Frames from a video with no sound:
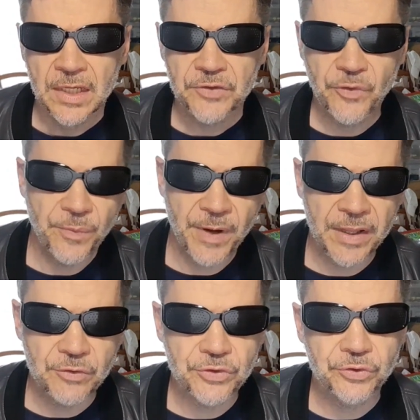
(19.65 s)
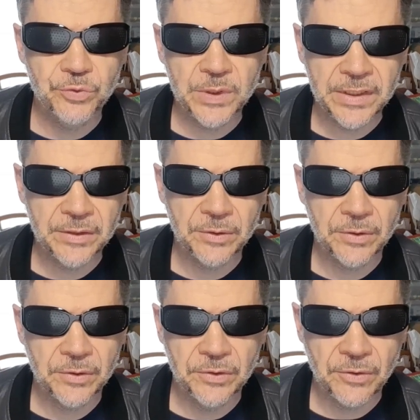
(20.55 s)
Je vais parler aujourd'hui
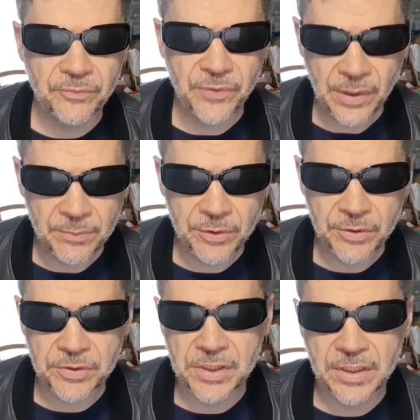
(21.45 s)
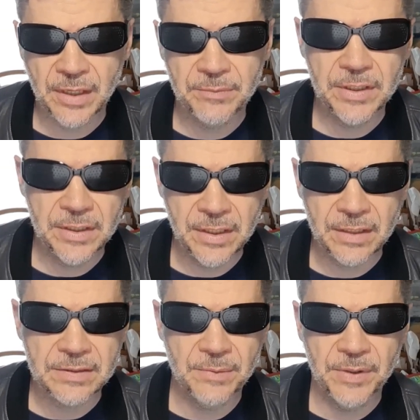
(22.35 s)
euh, d'un film que j'ai terminé
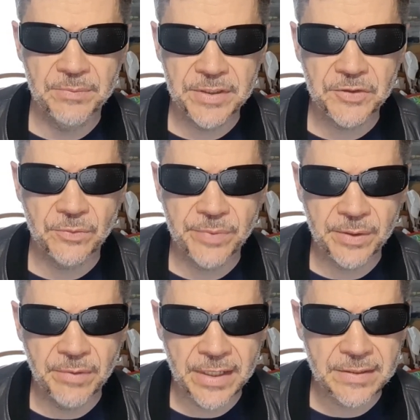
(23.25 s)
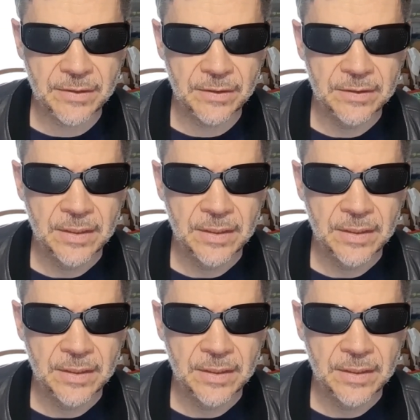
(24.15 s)
hier, s'appelle Mission Pays Basque.